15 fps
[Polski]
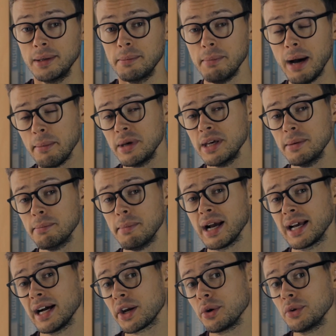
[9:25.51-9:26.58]
Mamy
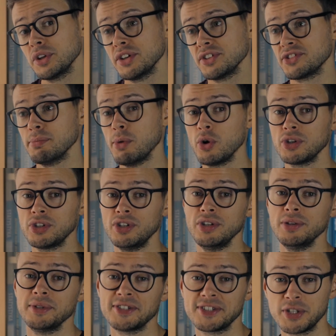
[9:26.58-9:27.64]
makaron z
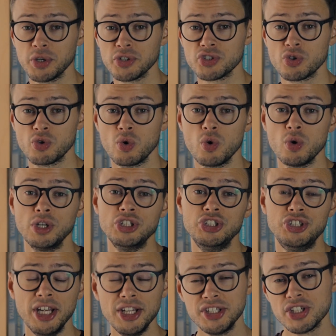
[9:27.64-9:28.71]
mąki, z groszku,
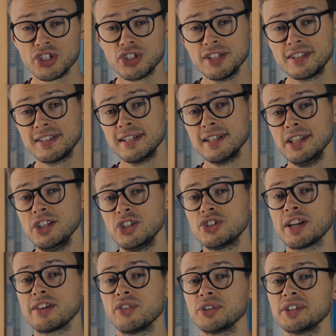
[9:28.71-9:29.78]
ciecierzycy i
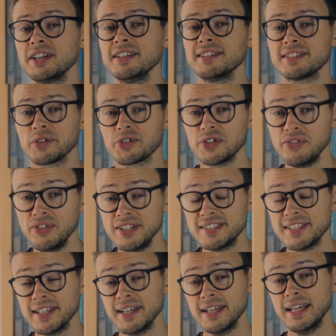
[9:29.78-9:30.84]
czerwonej
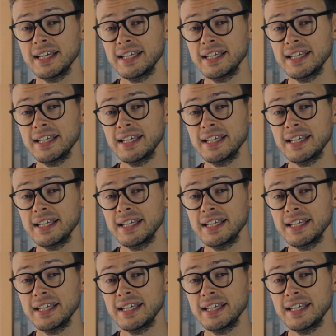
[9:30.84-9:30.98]
soczewicy.